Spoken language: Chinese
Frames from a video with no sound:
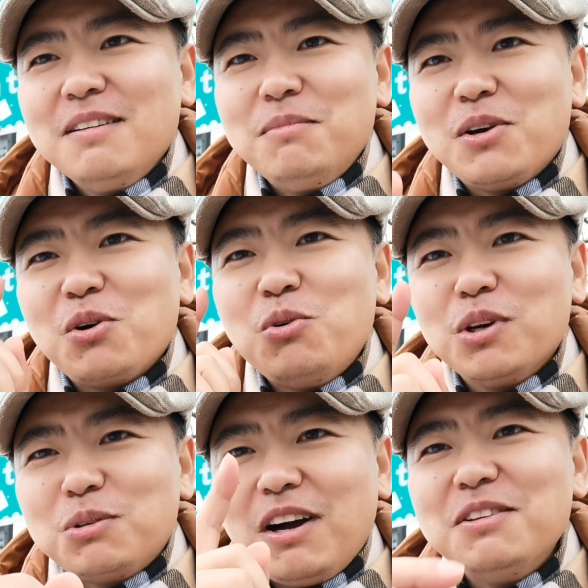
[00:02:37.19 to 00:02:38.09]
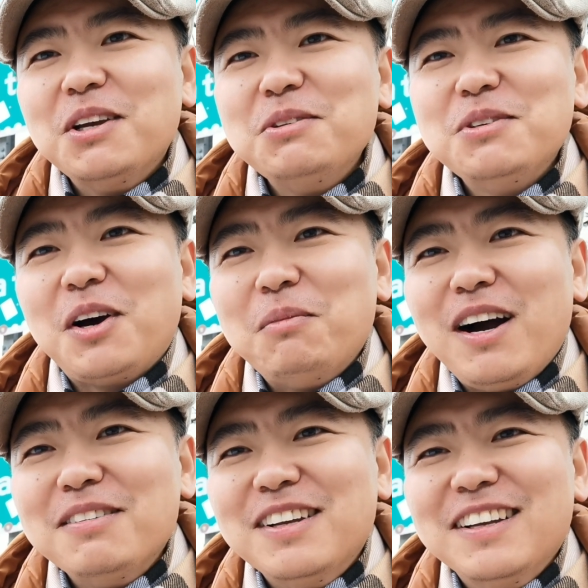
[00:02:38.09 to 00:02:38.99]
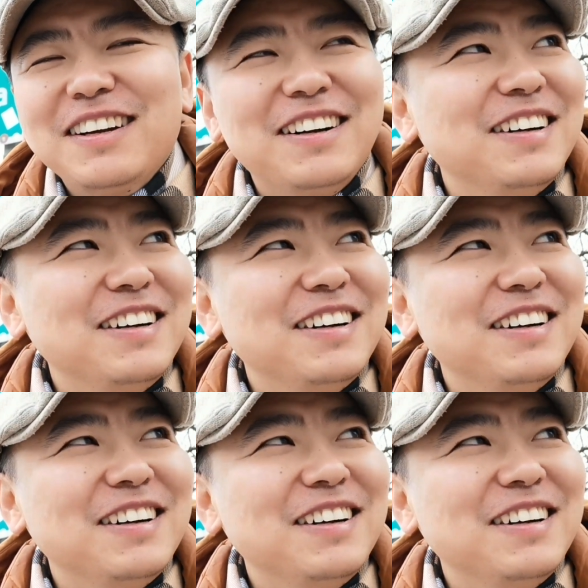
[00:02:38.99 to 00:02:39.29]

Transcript: 美国国土安全局找麻烦啊。